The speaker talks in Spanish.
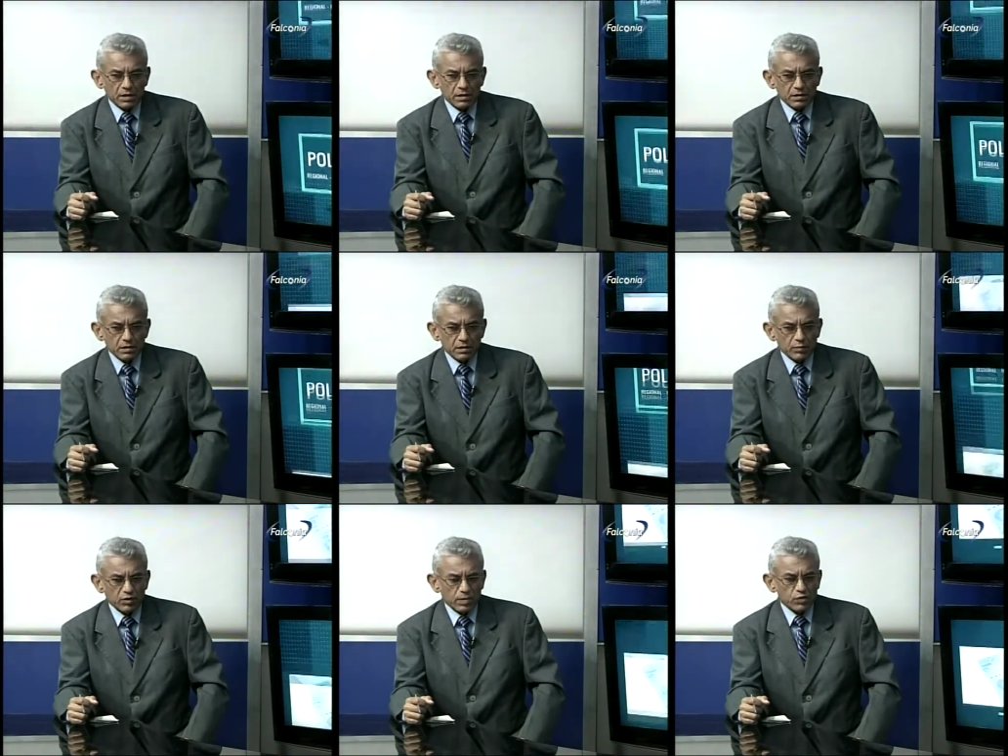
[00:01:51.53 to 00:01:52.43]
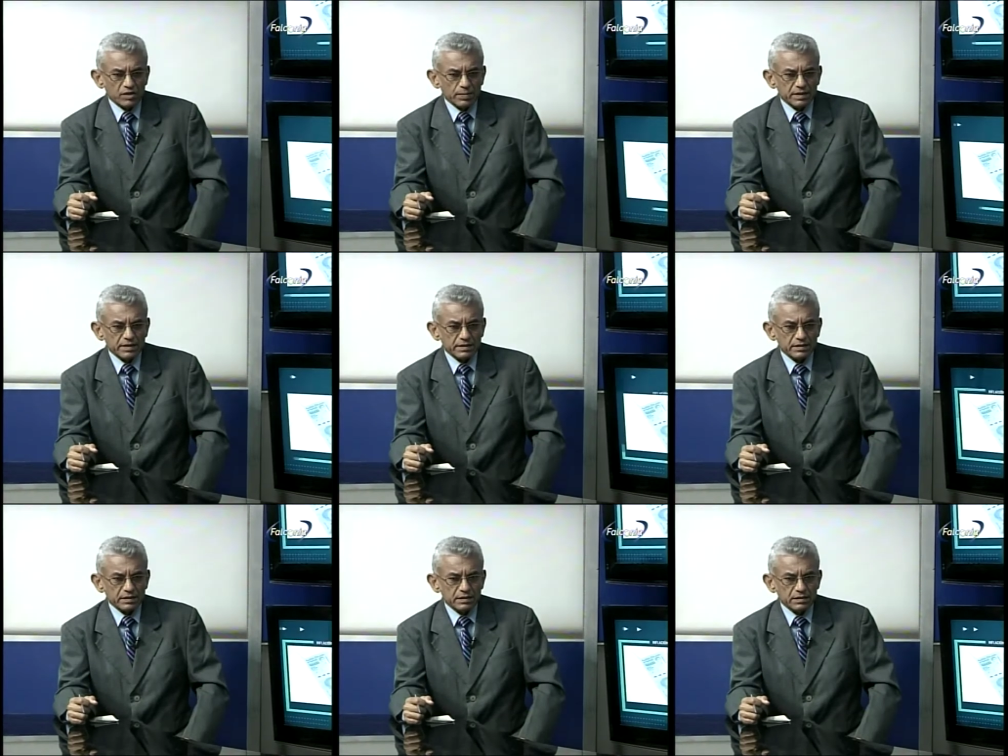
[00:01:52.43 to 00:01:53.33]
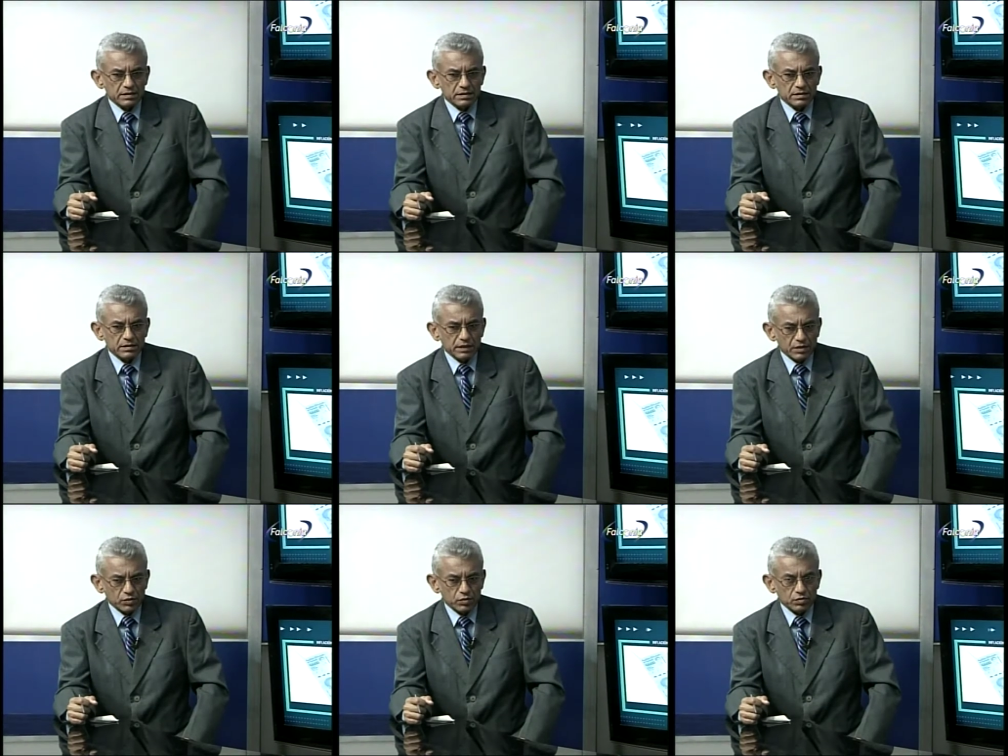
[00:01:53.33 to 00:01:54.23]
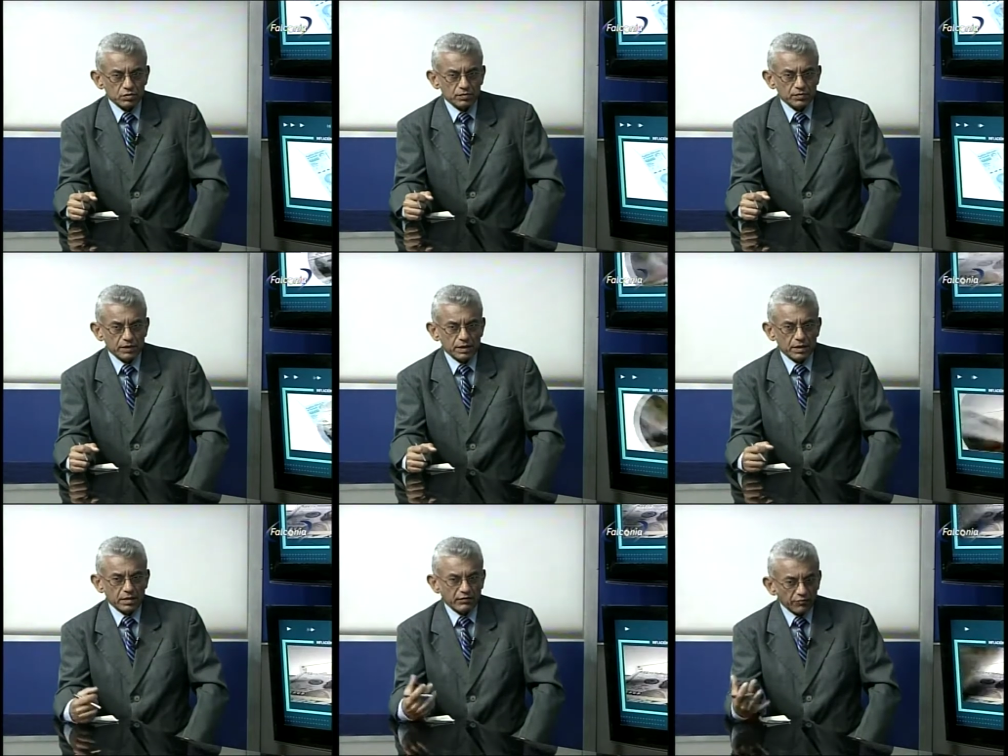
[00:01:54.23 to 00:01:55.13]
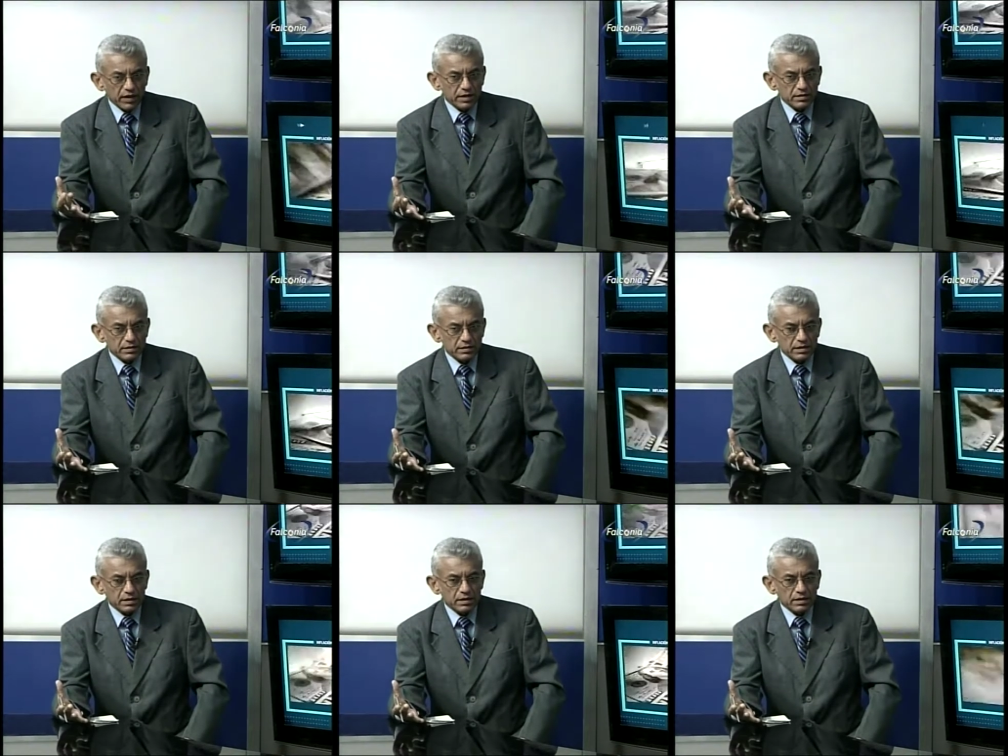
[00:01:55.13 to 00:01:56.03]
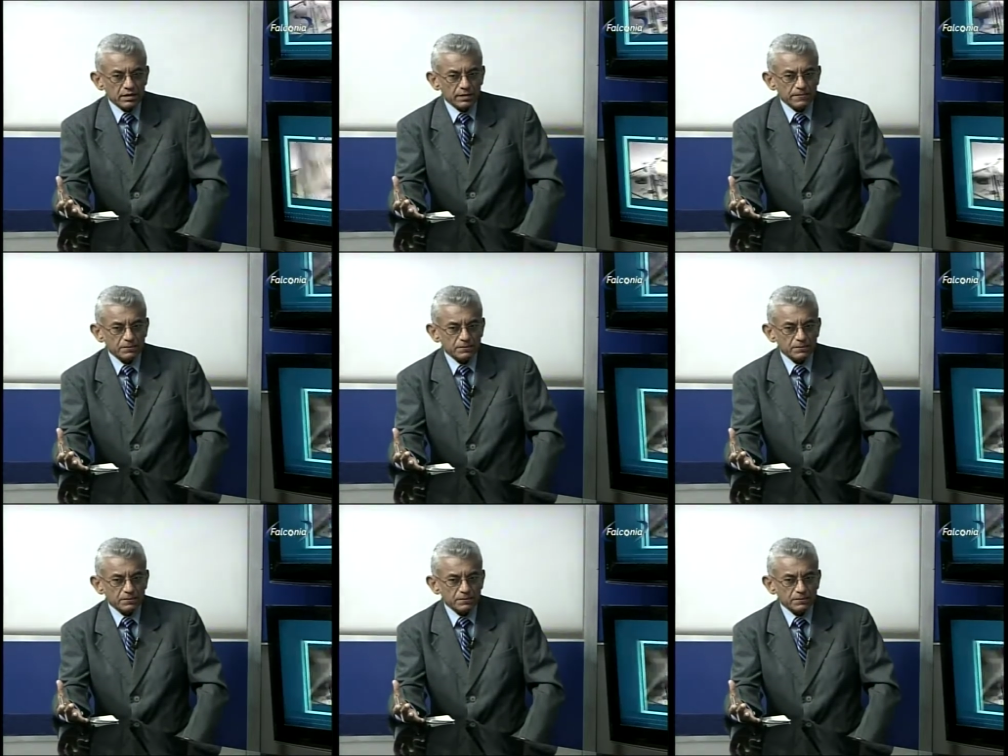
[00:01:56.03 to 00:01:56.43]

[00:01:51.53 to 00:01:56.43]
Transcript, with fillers: Eh, ¿Qué pudiéramos interpretar de, eso? ¿El fin del